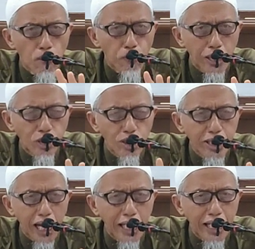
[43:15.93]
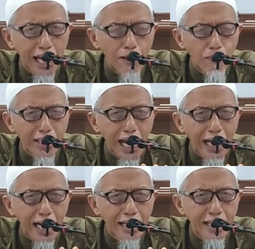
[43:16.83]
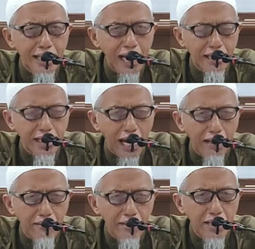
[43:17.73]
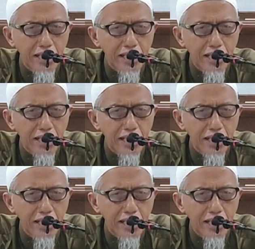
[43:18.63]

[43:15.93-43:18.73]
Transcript: besok di hari kiamat akan datang.